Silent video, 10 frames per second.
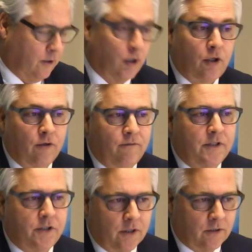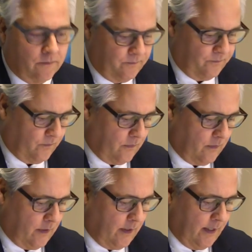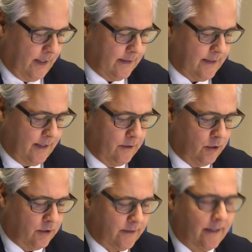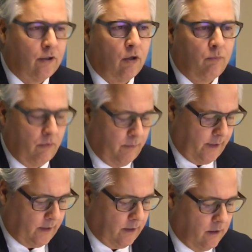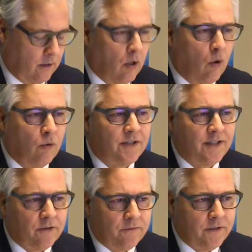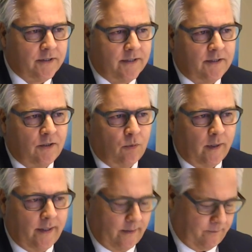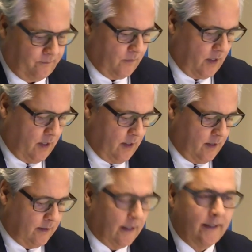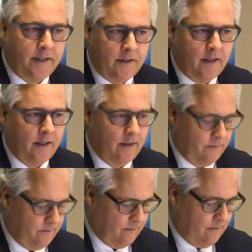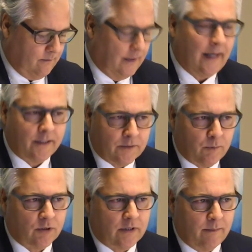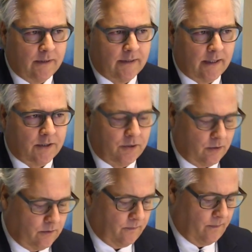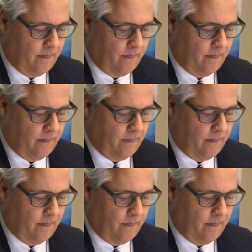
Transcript: Notre vision est celle d'un secteur public au service des citoyens, dans l'équité, la responsabilisation